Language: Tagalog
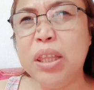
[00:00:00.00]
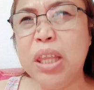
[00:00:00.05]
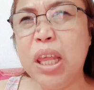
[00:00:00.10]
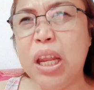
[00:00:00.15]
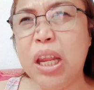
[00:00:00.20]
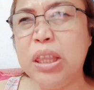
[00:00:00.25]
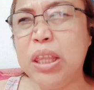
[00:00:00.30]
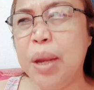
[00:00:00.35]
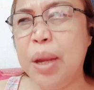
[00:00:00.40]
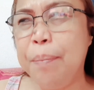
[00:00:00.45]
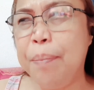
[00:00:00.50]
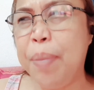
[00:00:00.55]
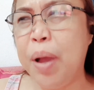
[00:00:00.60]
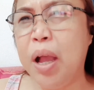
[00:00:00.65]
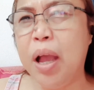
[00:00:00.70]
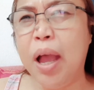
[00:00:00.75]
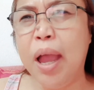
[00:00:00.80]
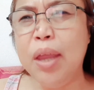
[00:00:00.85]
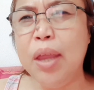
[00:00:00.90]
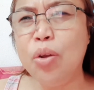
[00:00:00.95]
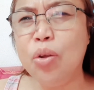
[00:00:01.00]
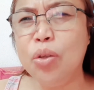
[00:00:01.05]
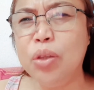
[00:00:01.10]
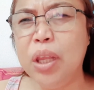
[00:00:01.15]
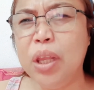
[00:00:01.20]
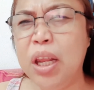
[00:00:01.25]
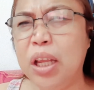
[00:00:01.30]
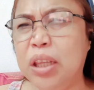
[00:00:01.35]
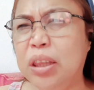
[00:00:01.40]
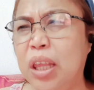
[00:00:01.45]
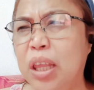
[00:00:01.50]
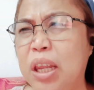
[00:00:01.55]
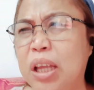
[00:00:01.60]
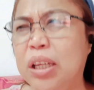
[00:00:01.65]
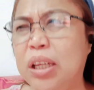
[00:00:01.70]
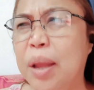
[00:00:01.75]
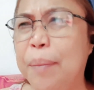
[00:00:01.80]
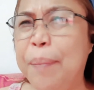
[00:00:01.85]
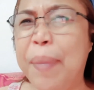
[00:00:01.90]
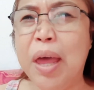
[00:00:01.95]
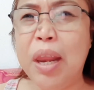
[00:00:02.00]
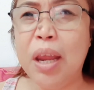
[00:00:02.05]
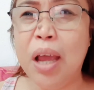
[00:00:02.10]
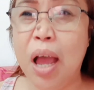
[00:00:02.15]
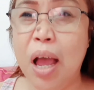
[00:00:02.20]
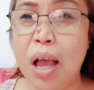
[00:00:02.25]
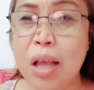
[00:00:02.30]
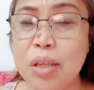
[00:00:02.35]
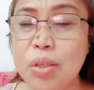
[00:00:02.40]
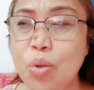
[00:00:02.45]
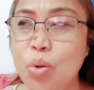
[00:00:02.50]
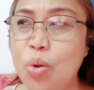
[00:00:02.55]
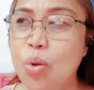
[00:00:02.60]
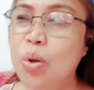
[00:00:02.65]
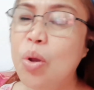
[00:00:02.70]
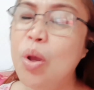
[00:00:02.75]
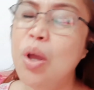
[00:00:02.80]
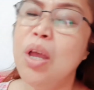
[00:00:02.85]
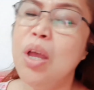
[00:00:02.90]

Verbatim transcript: tira-tirang pagkain o tinik-tinik na parang aso.